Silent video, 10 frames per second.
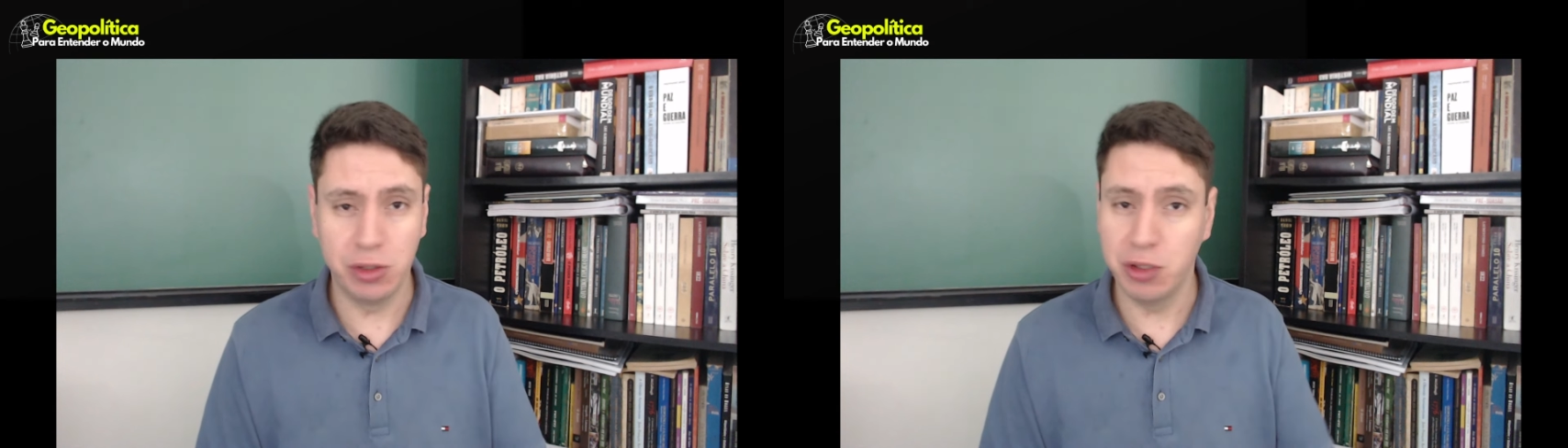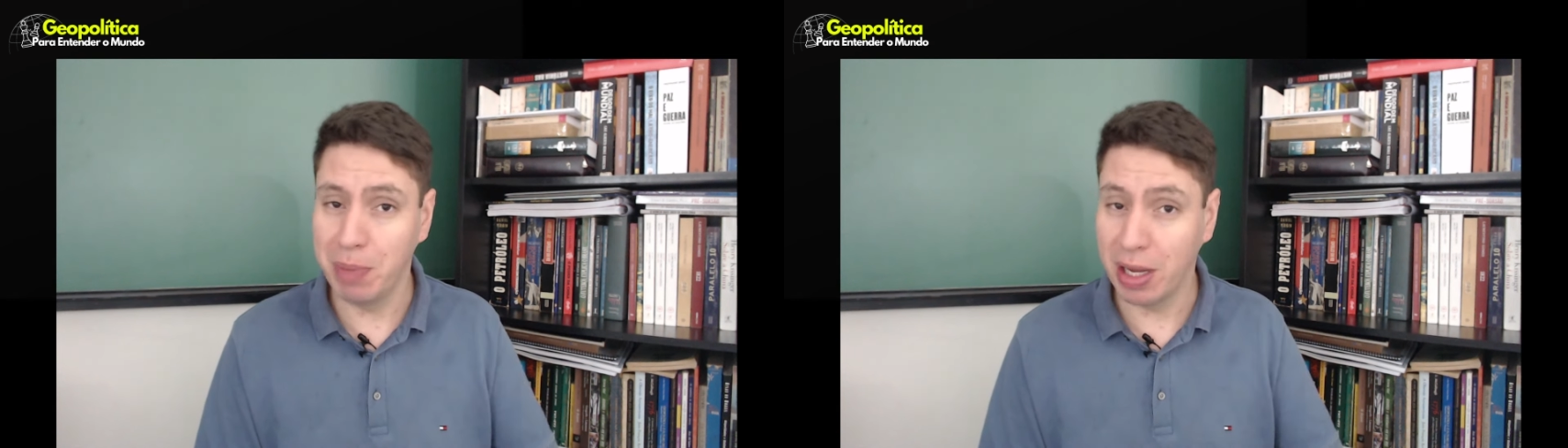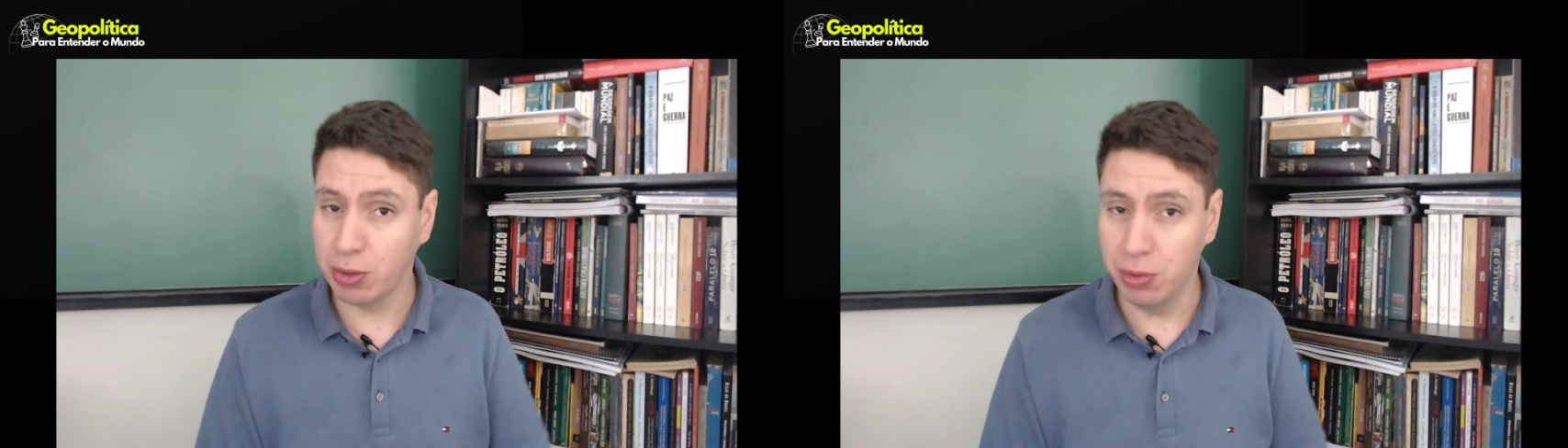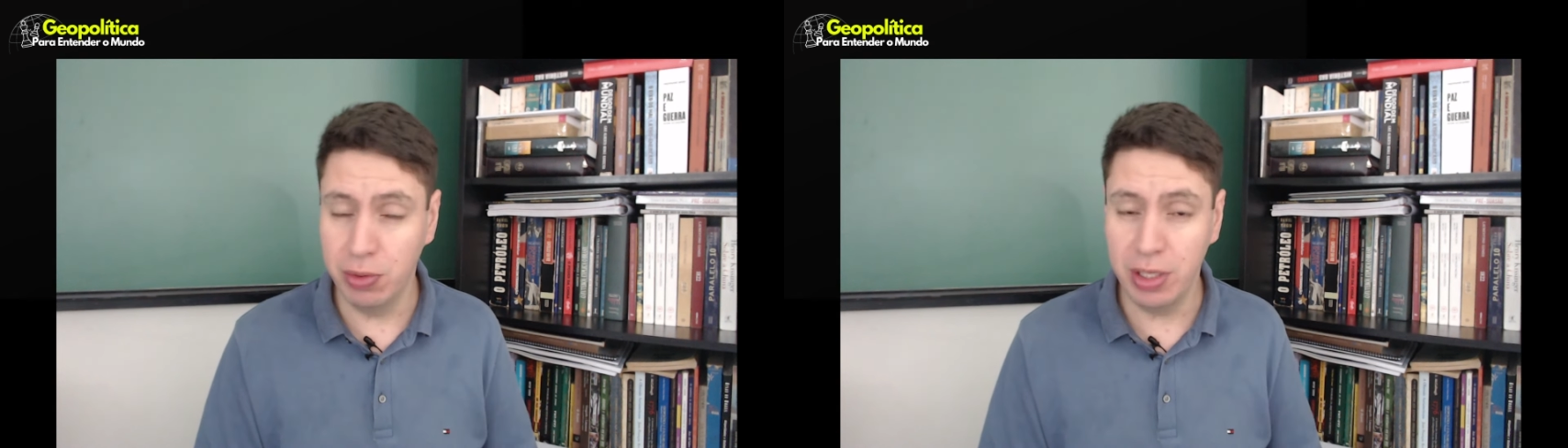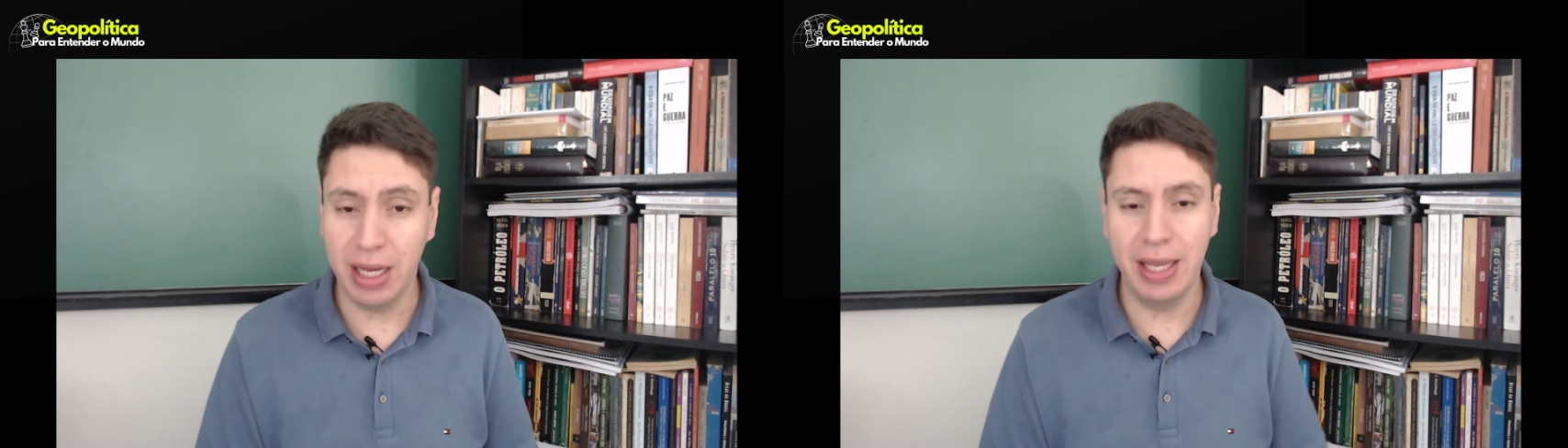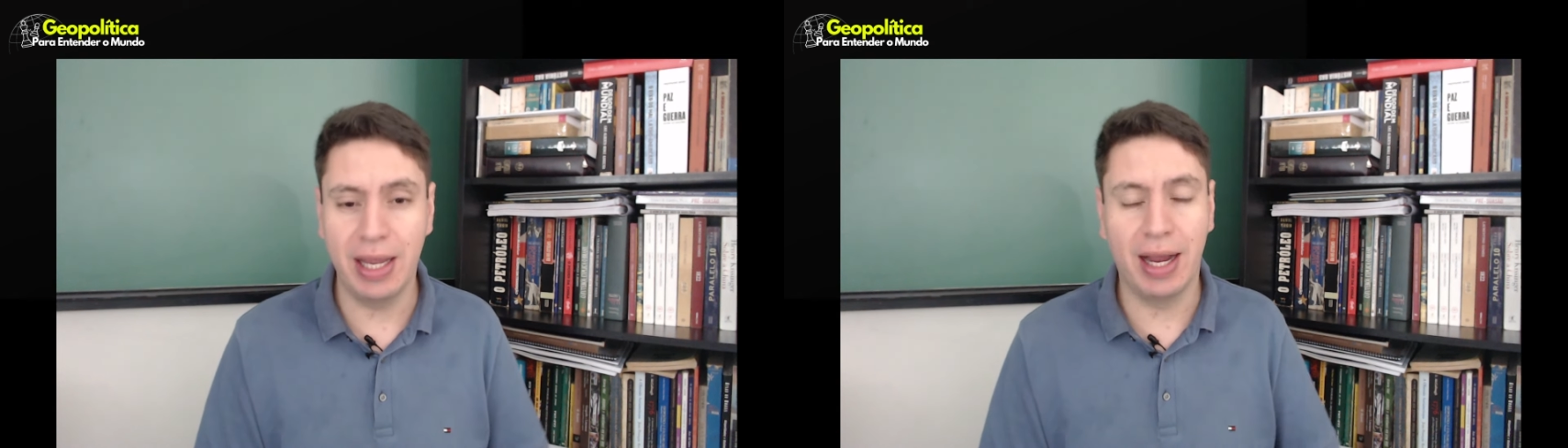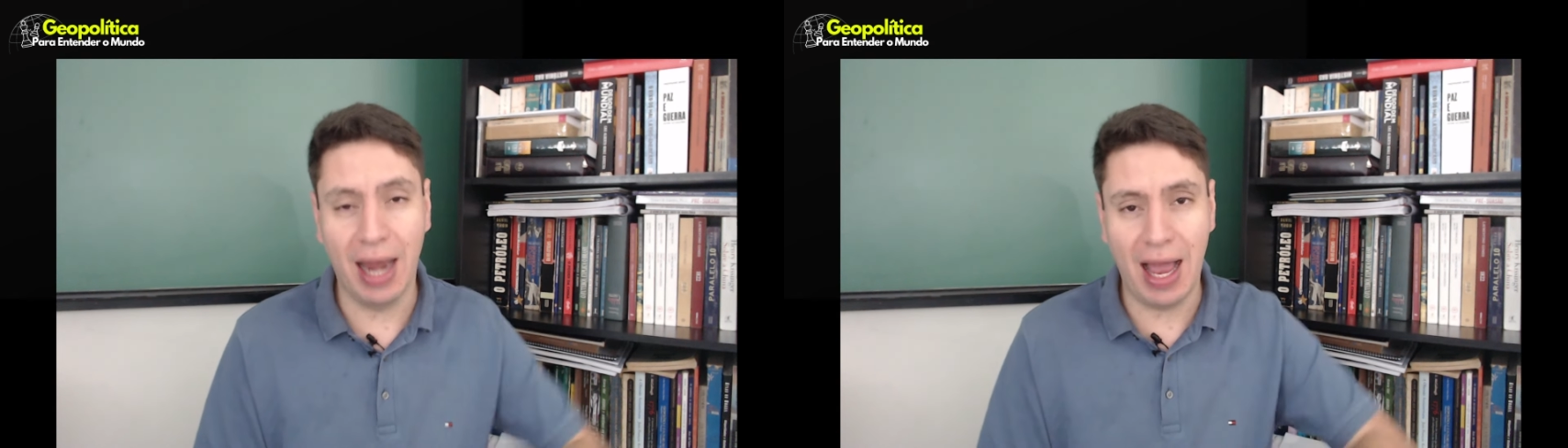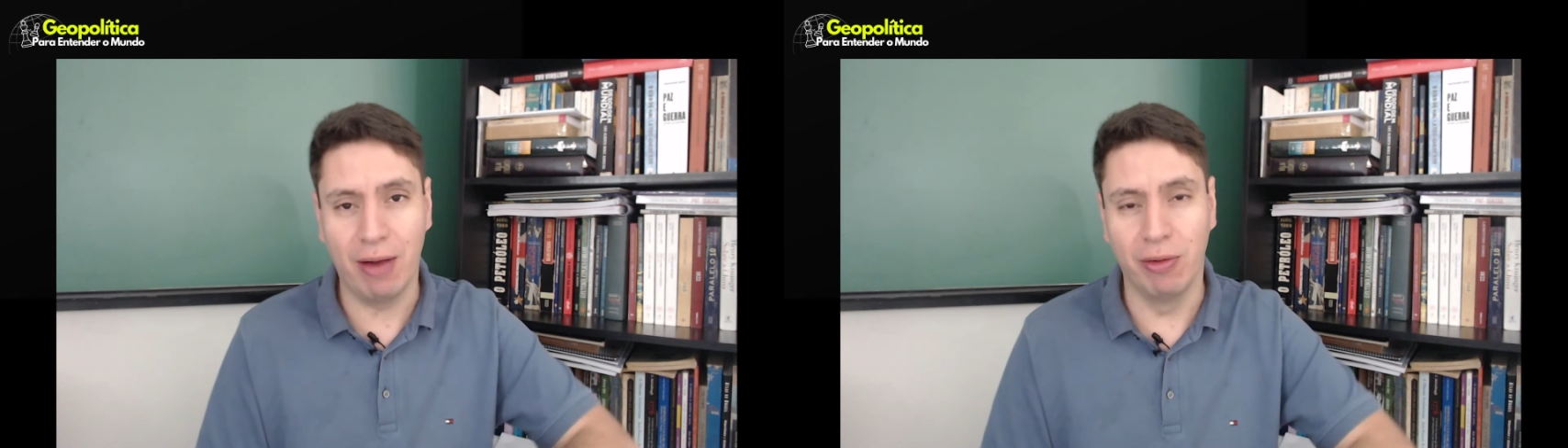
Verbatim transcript: de patrulha e, claro,